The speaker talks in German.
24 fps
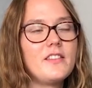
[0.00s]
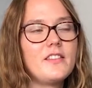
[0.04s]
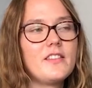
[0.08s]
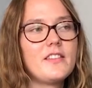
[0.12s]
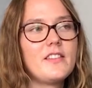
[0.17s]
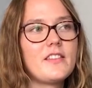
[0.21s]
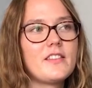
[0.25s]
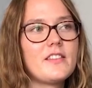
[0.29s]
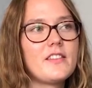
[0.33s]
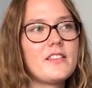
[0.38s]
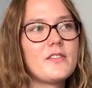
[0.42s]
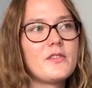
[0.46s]

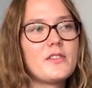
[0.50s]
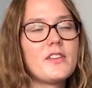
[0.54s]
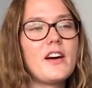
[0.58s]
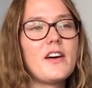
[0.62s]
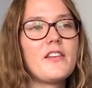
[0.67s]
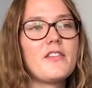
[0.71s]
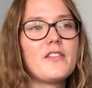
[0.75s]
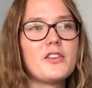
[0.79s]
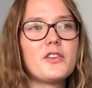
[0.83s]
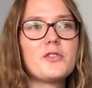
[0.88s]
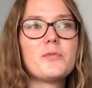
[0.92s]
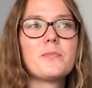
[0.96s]
dass es
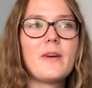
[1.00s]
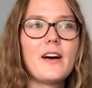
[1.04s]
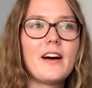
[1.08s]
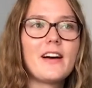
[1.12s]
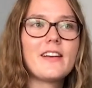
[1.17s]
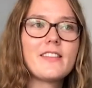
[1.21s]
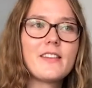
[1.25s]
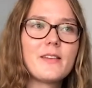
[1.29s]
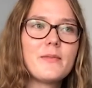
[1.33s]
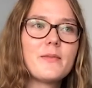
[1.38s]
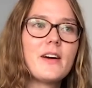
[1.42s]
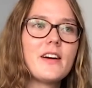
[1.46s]
total viel
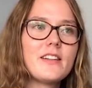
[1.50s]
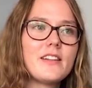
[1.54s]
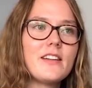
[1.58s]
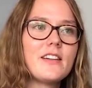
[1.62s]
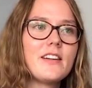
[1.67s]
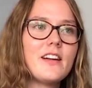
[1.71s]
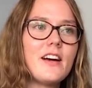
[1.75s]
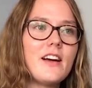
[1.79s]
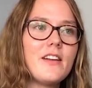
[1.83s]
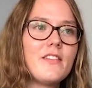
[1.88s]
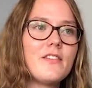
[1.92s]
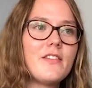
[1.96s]
Spaß gemacht
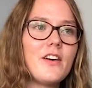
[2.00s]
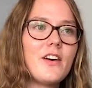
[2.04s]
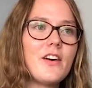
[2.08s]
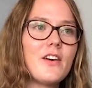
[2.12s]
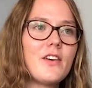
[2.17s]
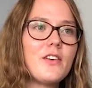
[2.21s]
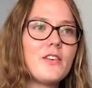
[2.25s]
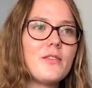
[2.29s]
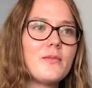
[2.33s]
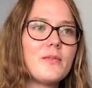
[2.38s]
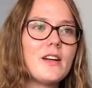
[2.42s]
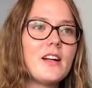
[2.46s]
hat
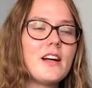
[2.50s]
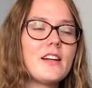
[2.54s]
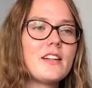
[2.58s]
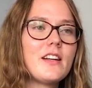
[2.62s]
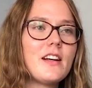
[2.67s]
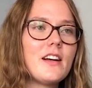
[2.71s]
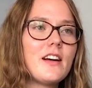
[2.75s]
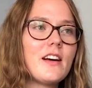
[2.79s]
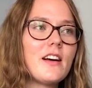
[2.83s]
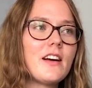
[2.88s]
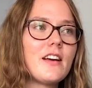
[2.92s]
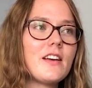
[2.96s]
einfach und man hat
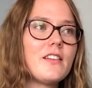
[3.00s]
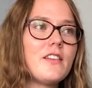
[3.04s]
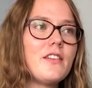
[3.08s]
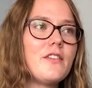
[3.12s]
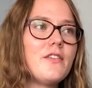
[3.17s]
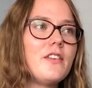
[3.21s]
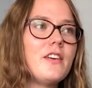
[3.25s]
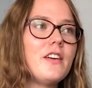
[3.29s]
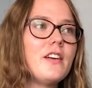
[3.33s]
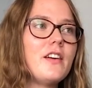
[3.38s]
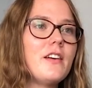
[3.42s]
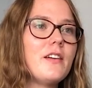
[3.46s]
da
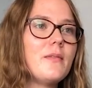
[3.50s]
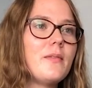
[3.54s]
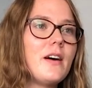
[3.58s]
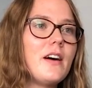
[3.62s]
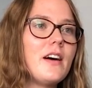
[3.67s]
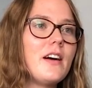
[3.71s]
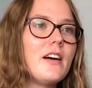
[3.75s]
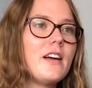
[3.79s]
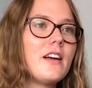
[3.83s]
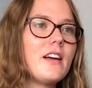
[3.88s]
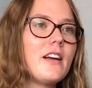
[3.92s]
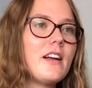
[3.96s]
richtig viel
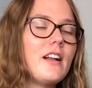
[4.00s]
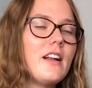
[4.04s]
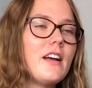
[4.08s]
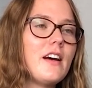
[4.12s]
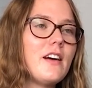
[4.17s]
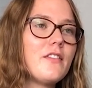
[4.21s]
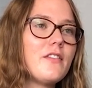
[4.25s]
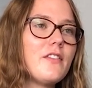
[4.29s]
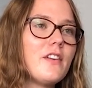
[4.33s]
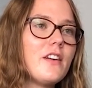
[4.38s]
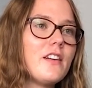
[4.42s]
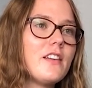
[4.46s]
bei
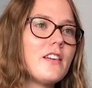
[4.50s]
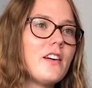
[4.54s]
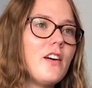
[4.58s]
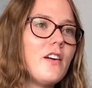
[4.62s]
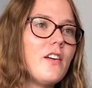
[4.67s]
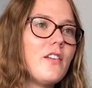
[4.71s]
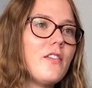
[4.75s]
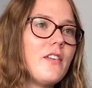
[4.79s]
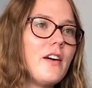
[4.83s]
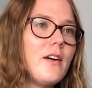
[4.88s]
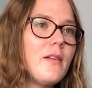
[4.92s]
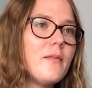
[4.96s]
gelernt, fand ich
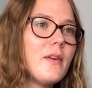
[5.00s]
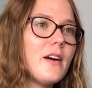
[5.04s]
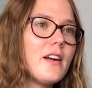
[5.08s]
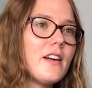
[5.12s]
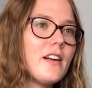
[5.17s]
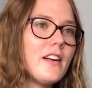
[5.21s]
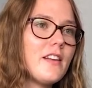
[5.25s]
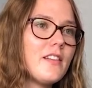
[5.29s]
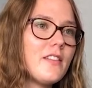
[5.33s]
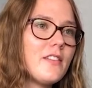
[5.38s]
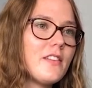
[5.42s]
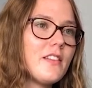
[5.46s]
auch, weil man
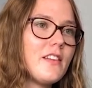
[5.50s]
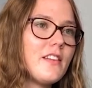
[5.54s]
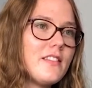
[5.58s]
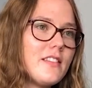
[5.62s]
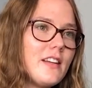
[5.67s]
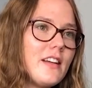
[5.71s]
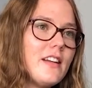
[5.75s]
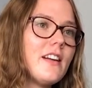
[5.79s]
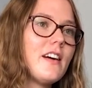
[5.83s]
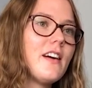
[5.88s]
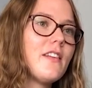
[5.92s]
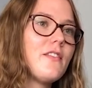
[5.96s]
dann
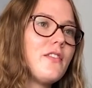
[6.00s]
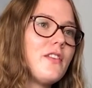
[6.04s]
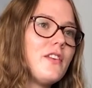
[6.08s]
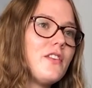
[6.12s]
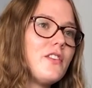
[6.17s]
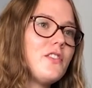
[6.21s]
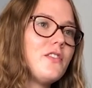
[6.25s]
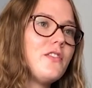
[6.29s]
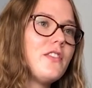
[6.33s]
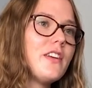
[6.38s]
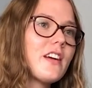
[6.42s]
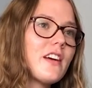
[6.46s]
gesehen hat,
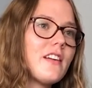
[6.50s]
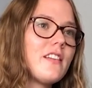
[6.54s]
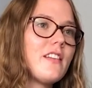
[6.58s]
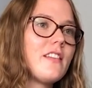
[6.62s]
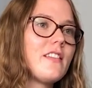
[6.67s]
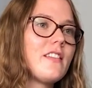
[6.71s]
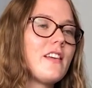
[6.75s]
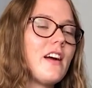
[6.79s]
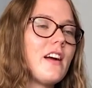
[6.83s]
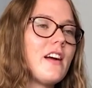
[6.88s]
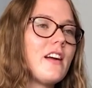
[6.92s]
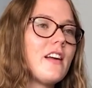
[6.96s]
wie schwierig
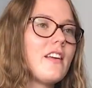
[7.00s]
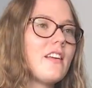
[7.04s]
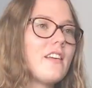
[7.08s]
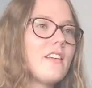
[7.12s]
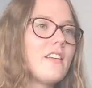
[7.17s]
das eigentlich